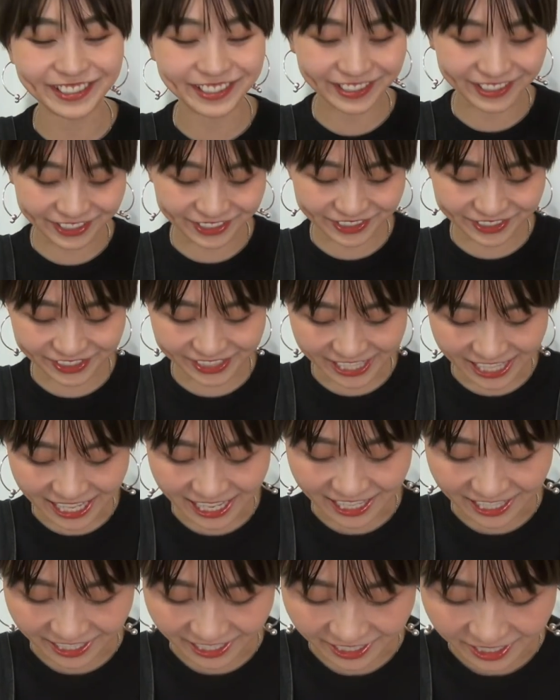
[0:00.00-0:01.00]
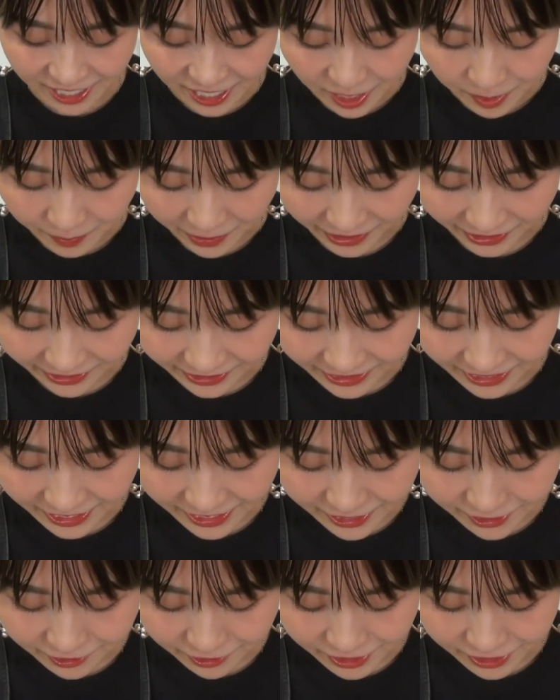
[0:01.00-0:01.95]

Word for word: ういうさパッケー